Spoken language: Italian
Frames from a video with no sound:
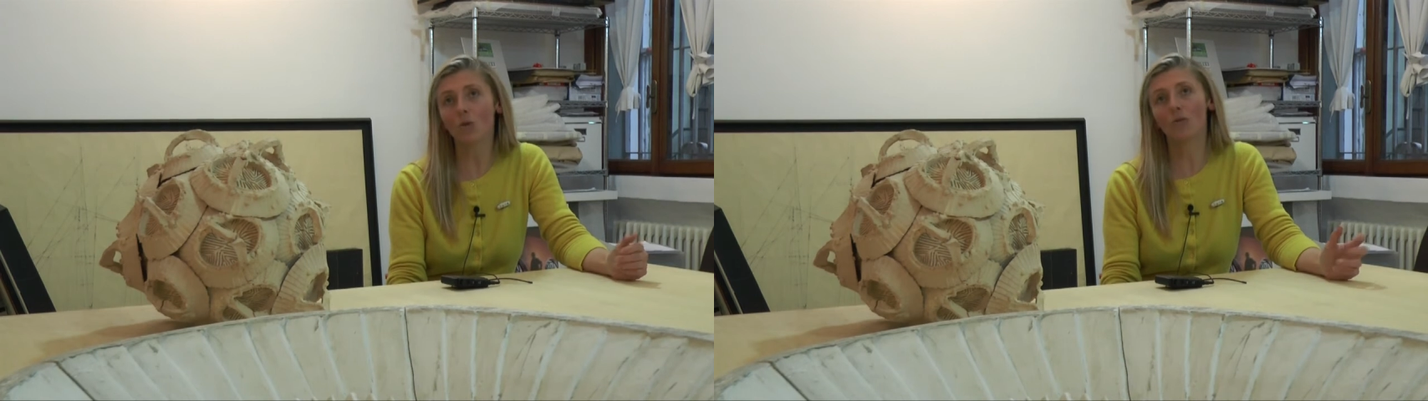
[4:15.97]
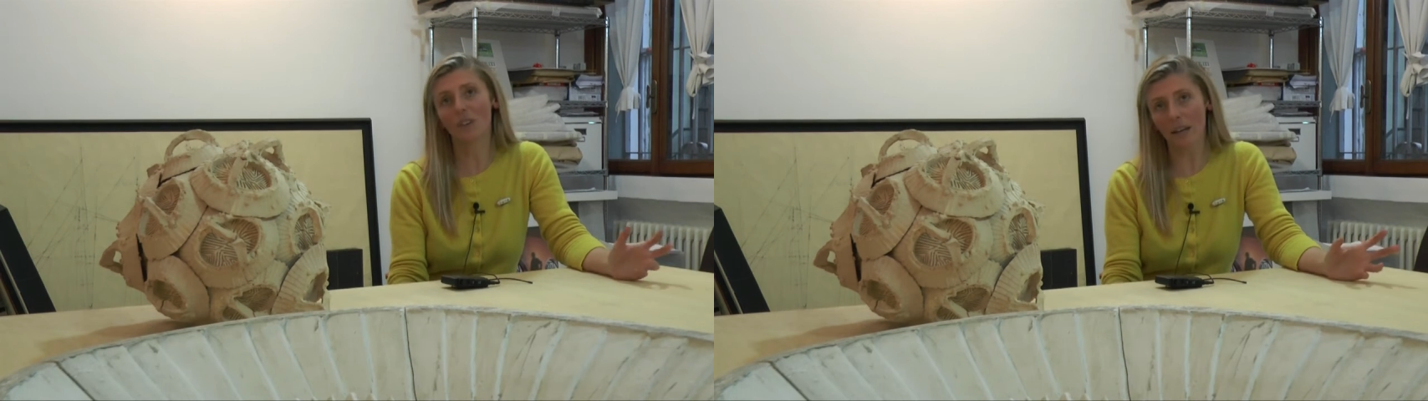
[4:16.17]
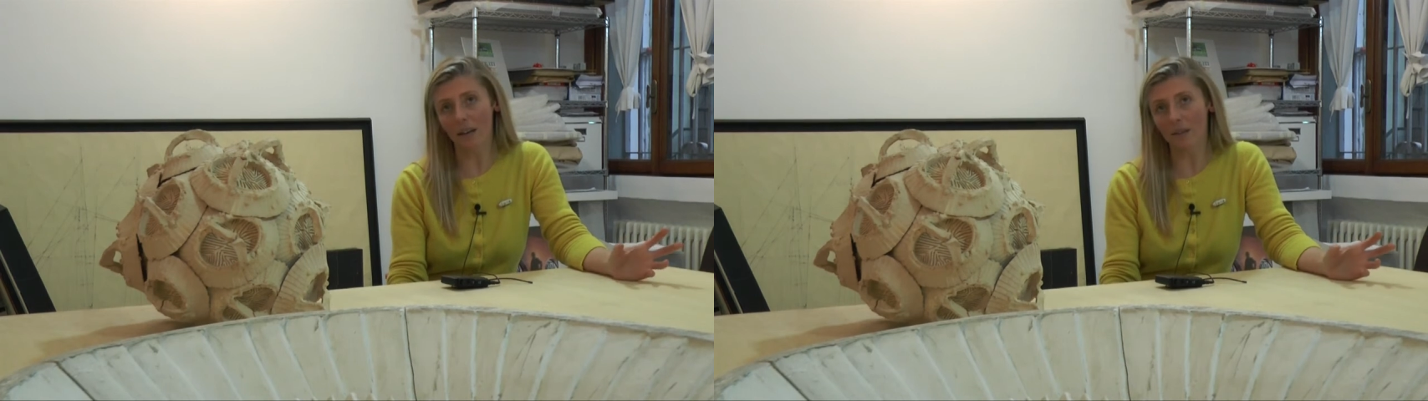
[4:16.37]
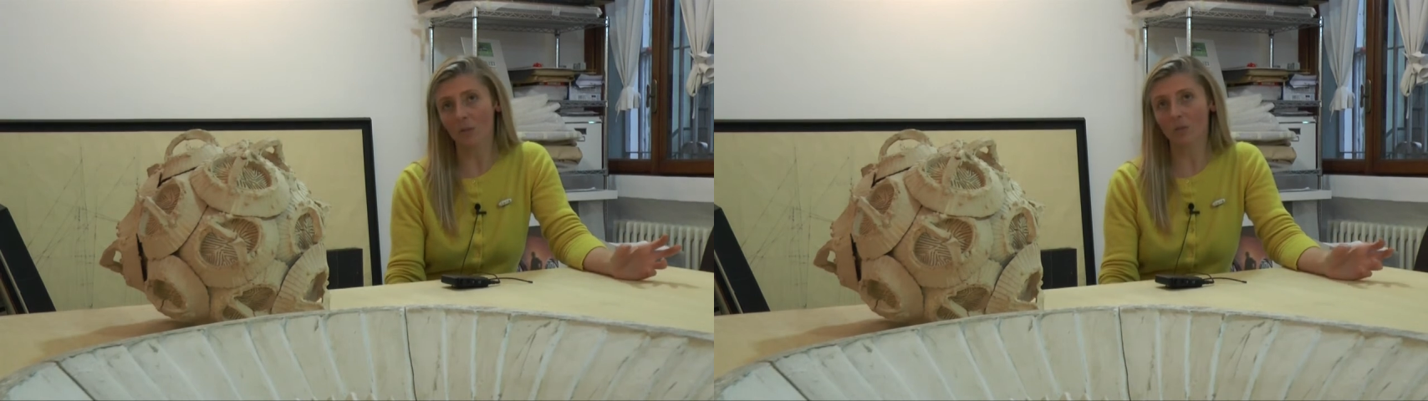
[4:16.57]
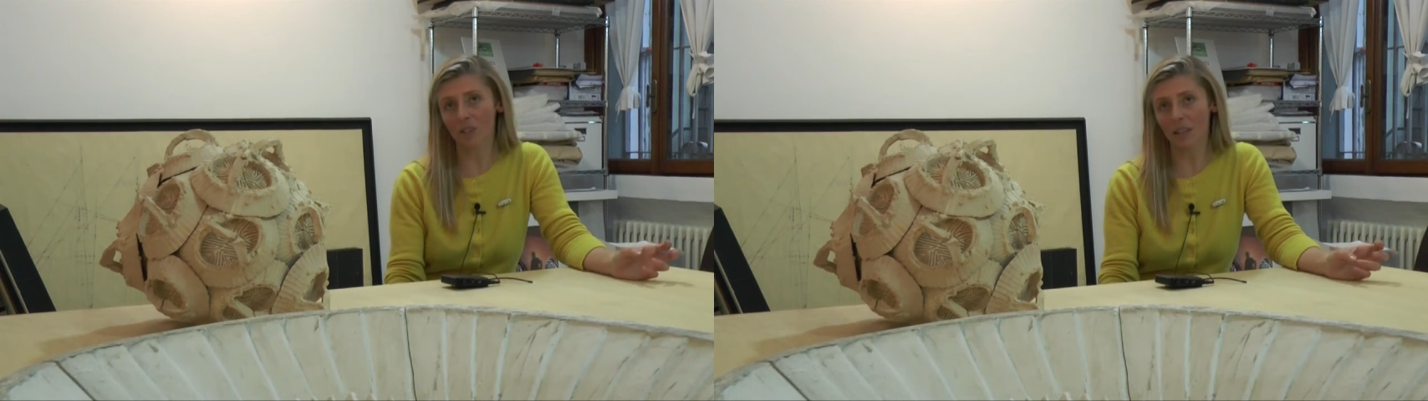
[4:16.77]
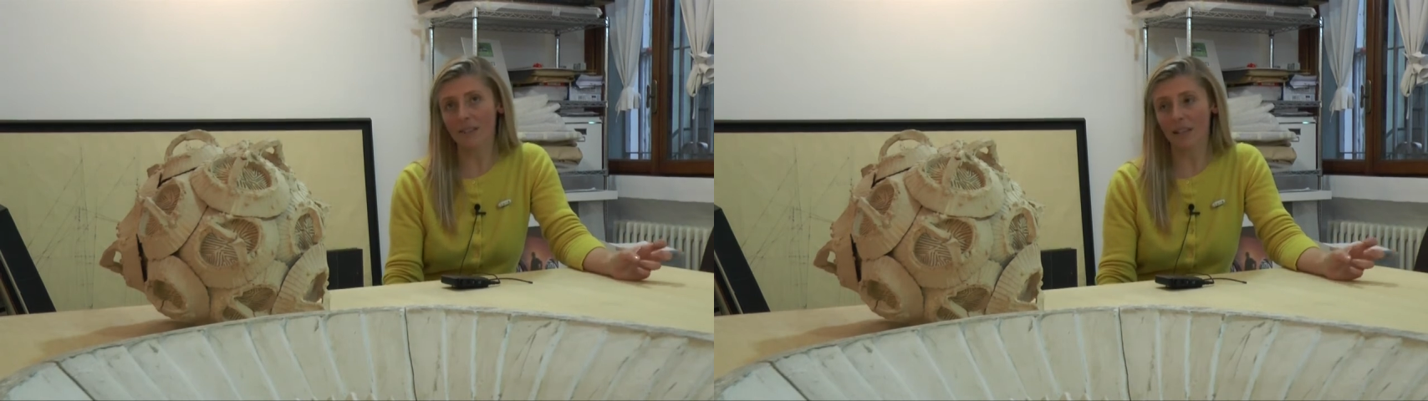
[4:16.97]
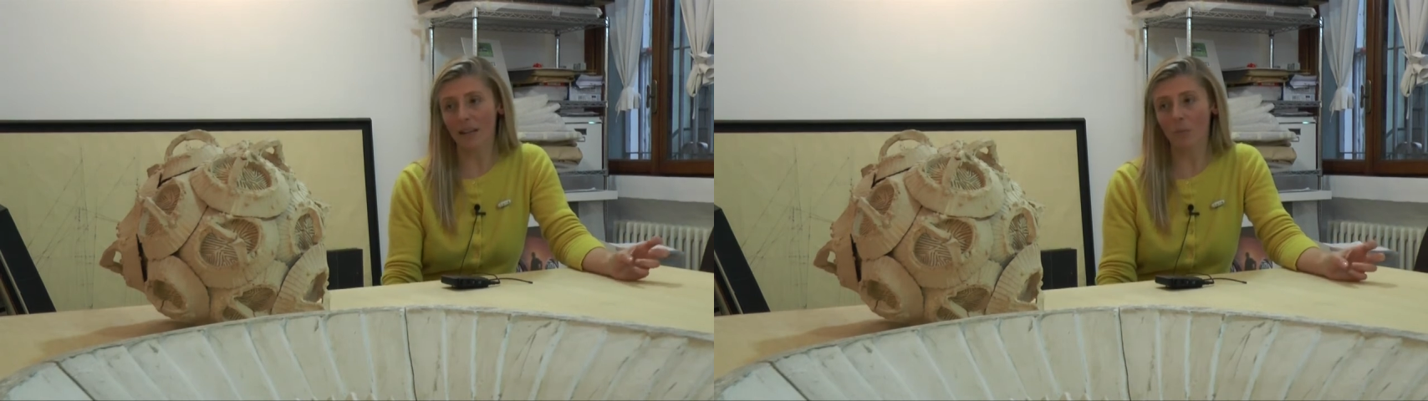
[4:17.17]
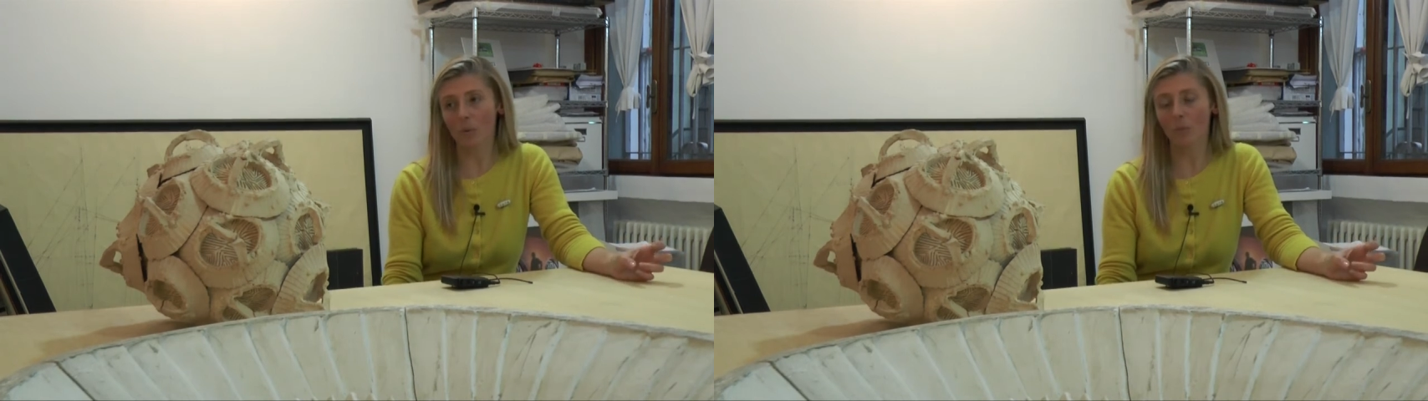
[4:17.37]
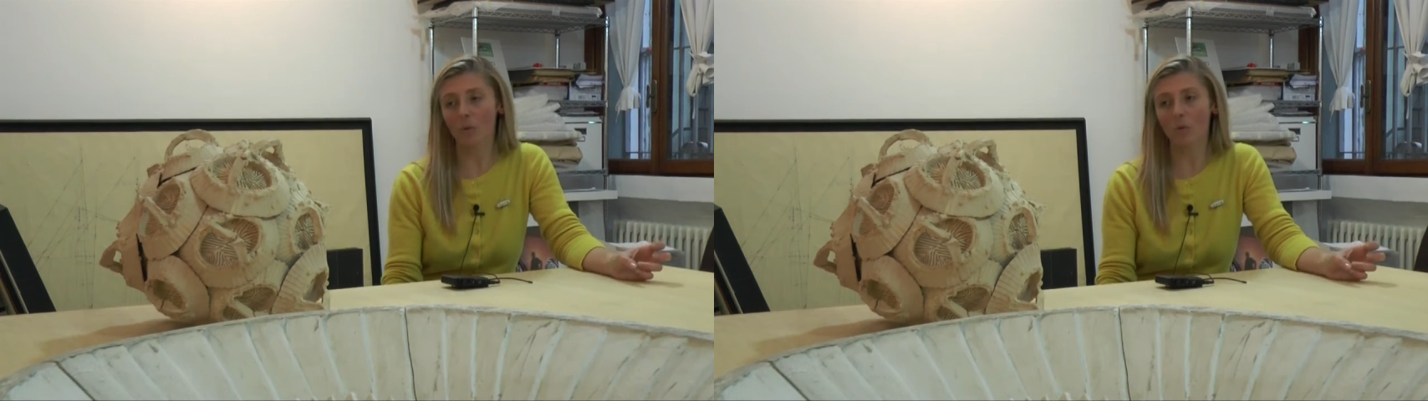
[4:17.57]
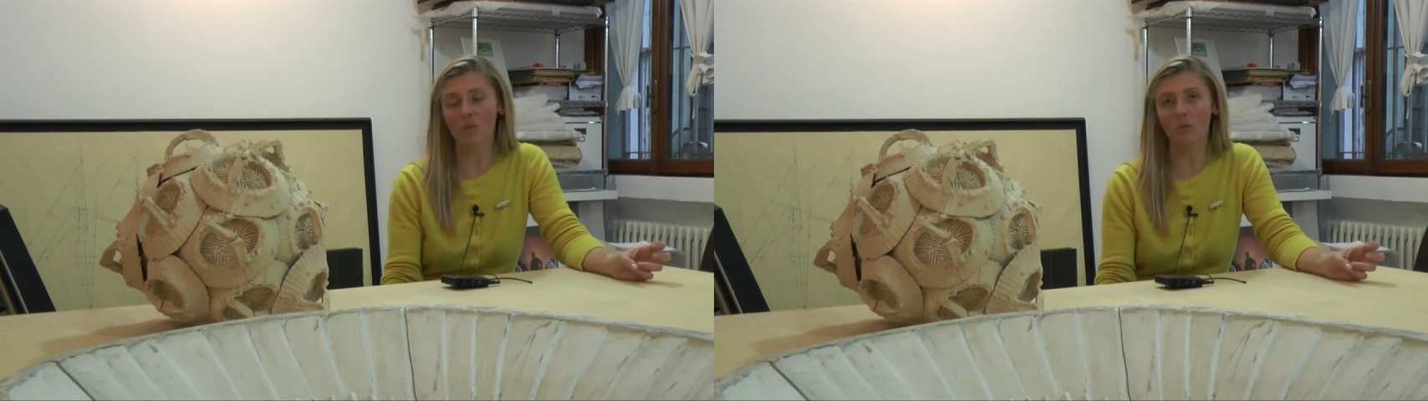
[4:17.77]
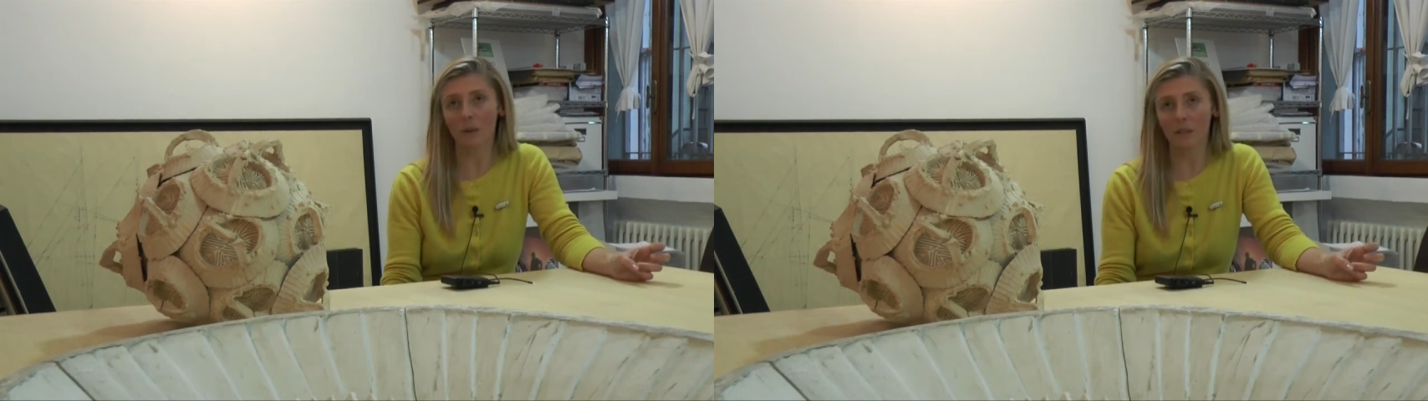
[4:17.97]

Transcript: dover utilizzare proprio questo